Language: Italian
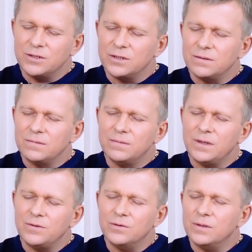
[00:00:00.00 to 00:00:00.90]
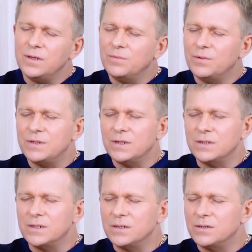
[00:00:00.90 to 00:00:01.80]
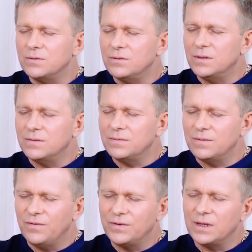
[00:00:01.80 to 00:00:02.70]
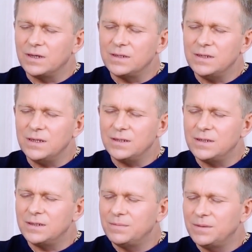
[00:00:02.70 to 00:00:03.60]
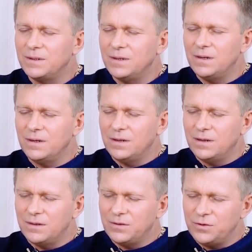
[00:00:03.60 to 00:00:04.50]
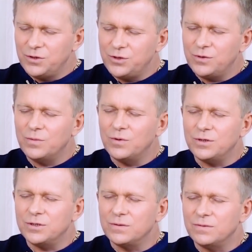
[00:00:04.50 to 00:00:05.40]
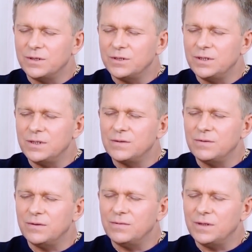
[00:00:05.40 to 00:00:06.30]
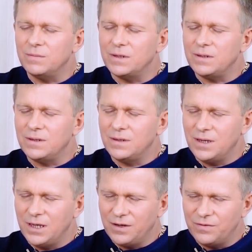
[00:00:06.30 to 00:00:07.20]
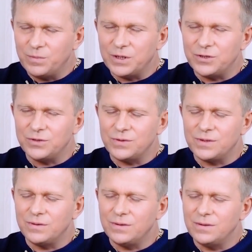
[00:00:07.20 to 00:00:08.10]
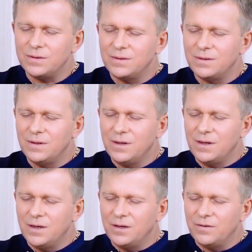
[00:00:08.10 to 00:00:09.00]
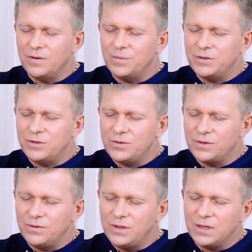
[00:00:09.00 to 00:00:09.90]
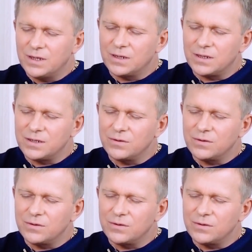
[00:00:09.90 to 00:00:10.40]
All'inizio vi sembrerà che gli impulsi dei vasi sanguigni entrino anche nel ritmo del cuore, ma fate ancora più attenzione e sentirete.